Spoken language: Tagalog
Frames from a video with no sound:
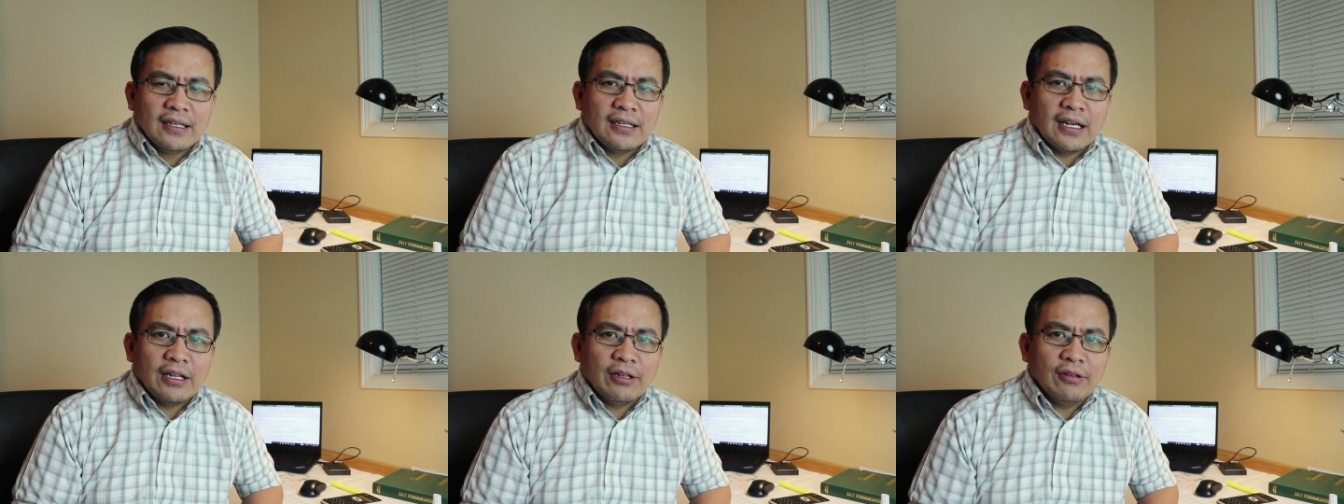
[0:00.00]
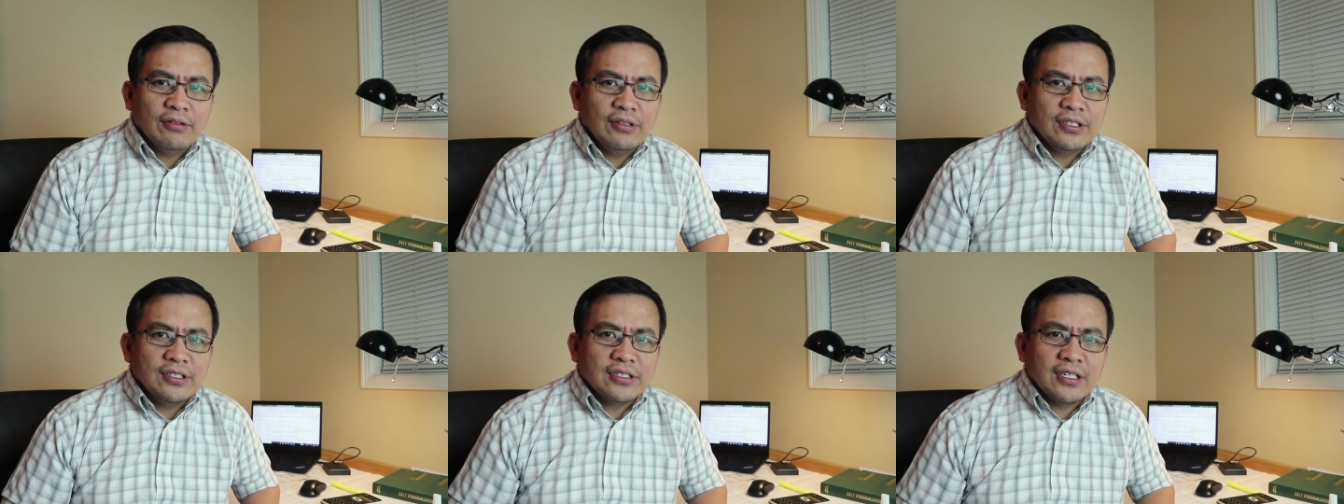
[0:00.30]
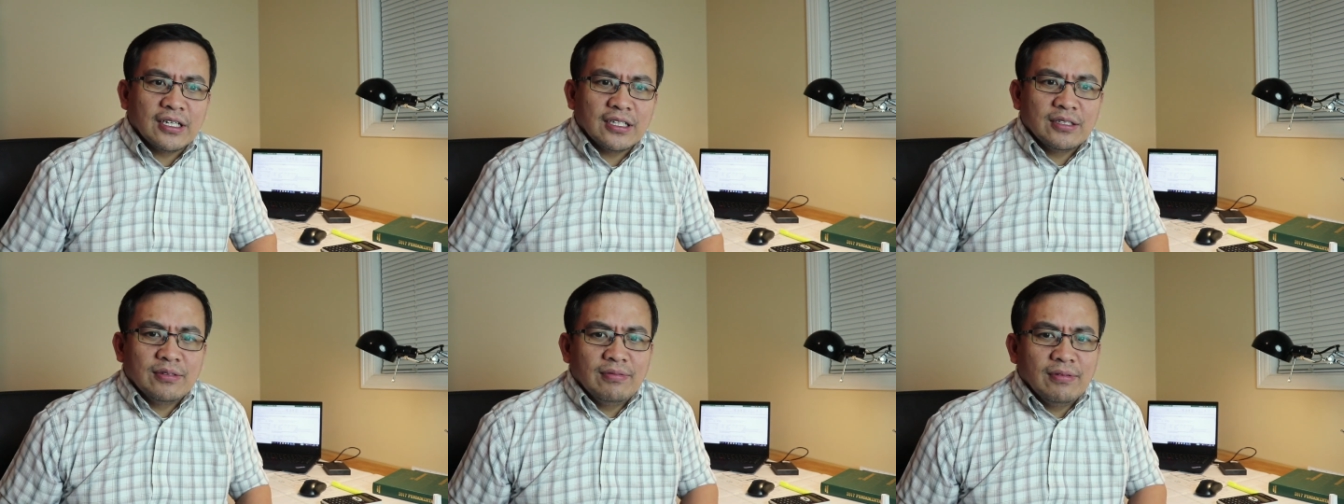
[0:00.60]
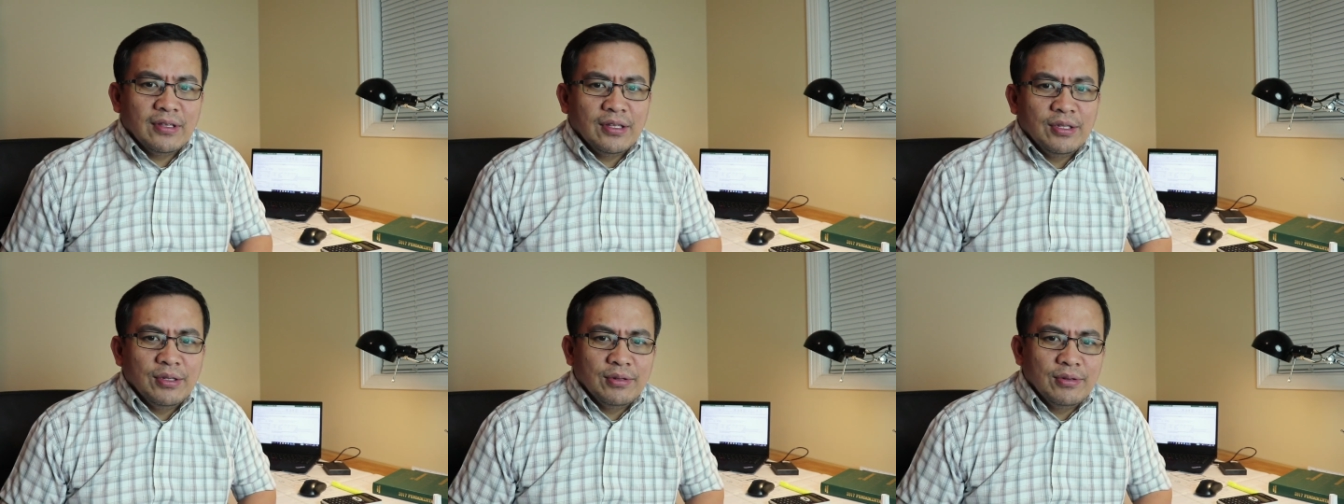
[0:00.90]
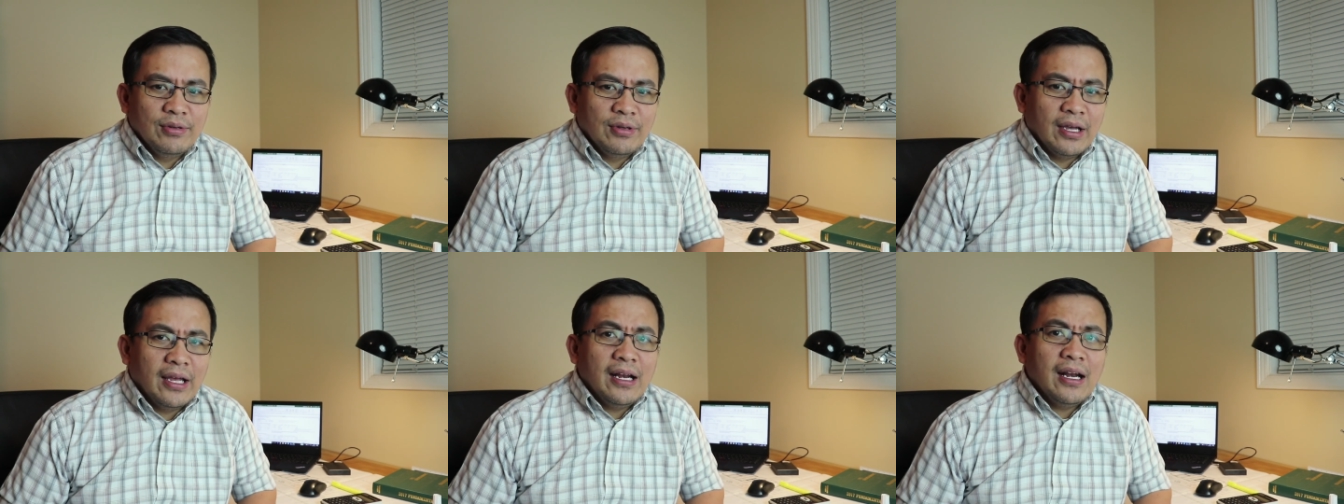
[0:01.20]
try to discuss with
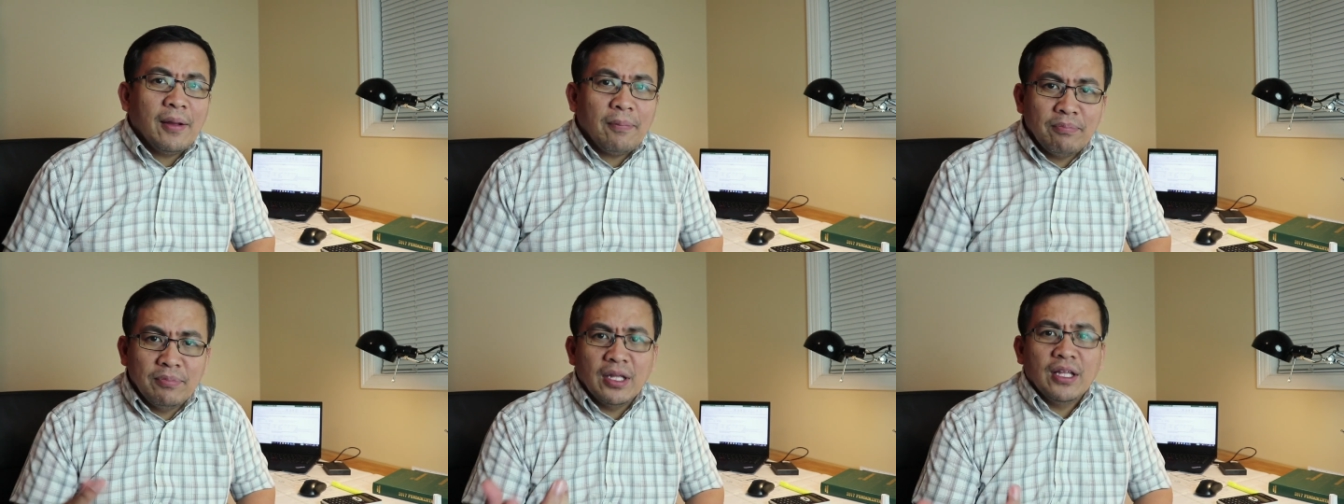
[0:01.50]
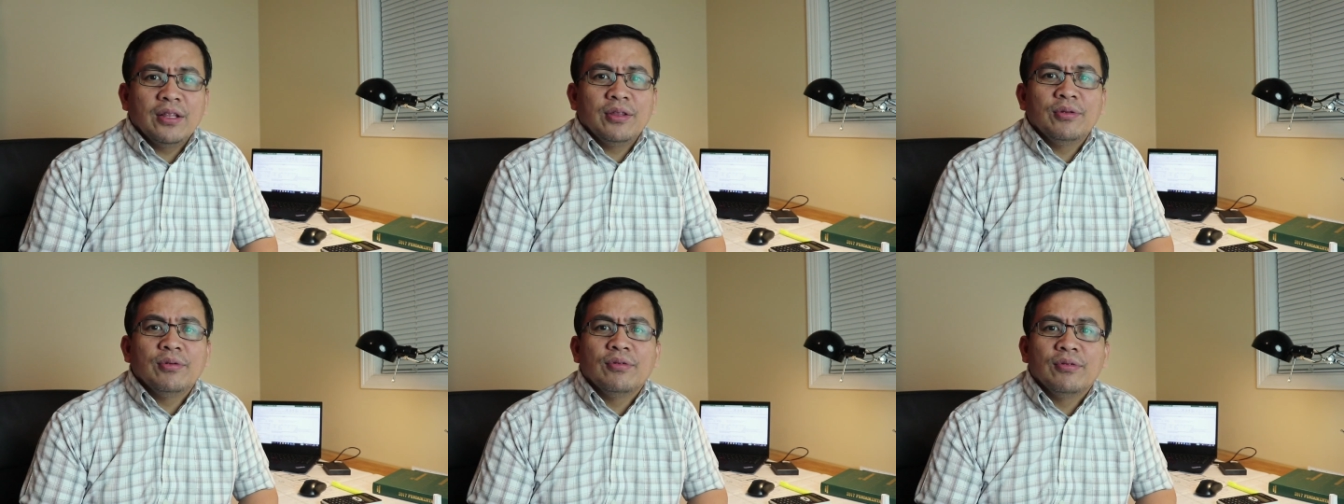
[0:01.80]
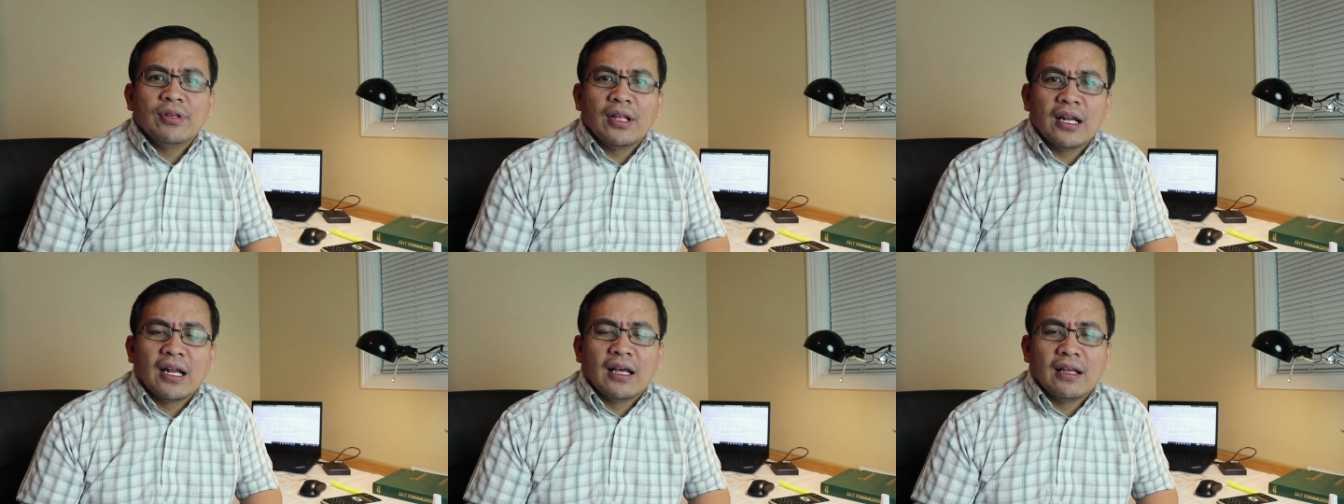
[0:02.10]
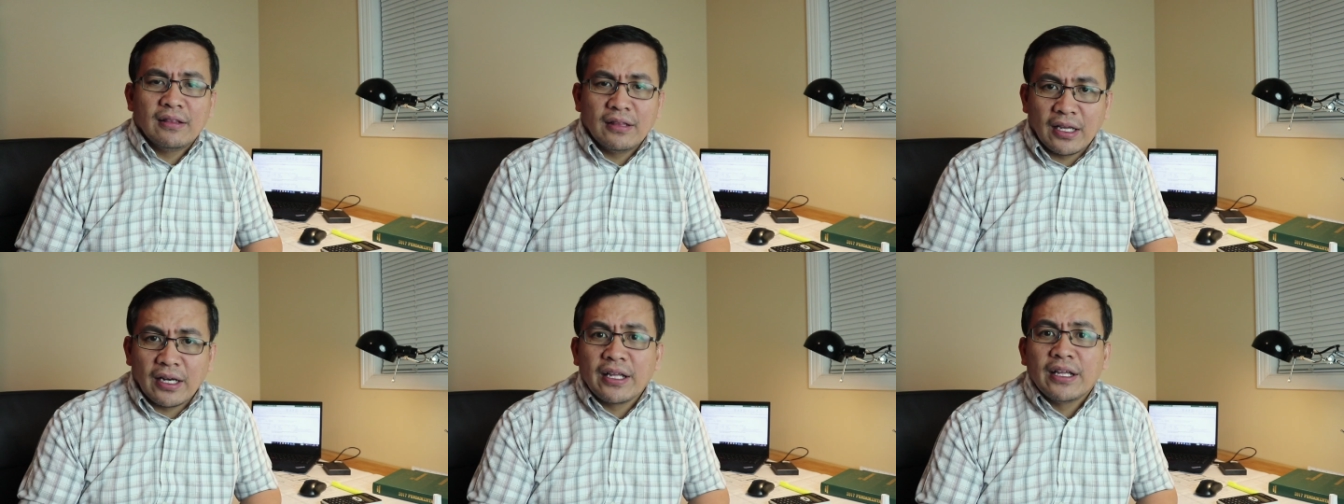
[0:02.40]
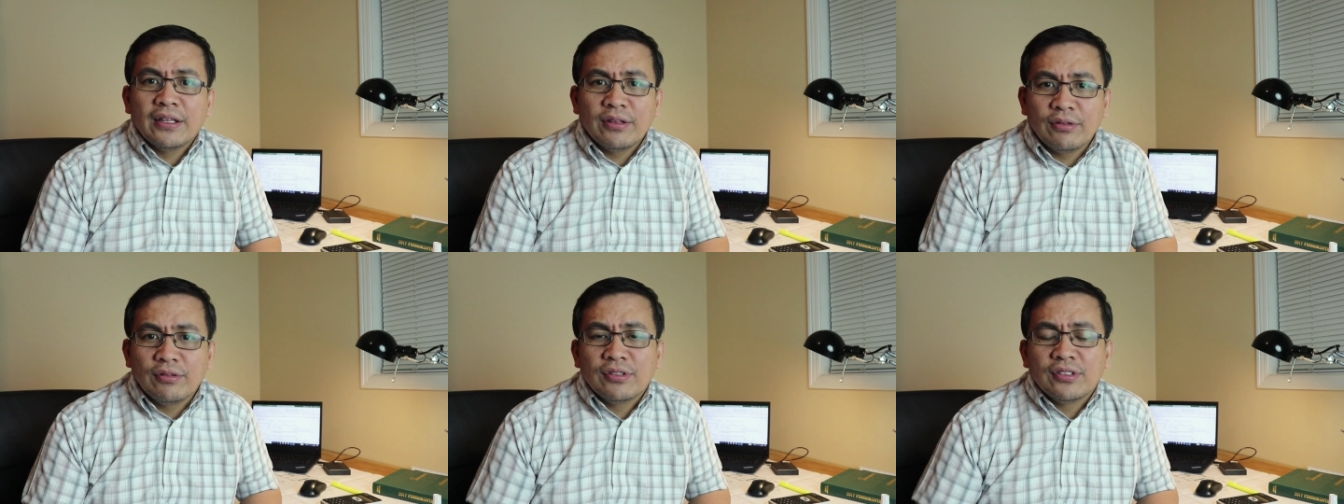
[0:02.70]
you and update you na, na
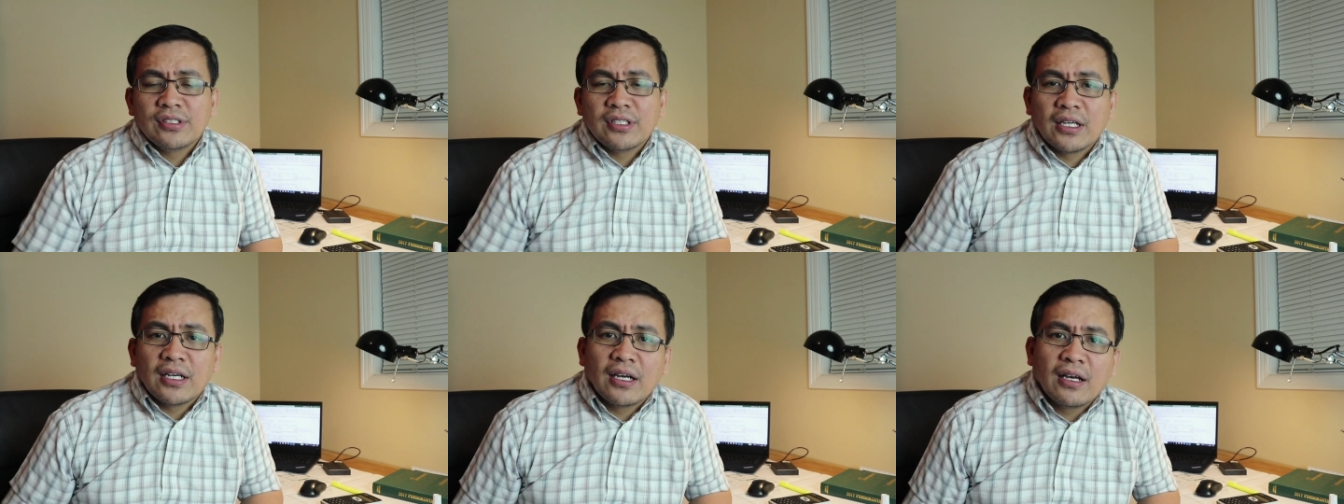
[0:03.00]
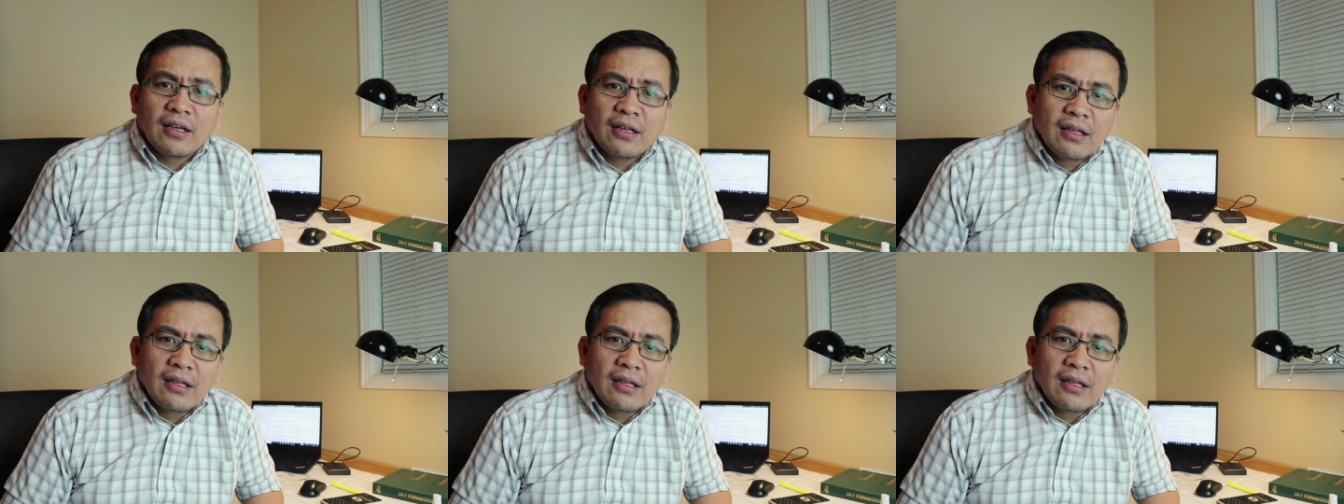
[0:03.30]
rin dun sa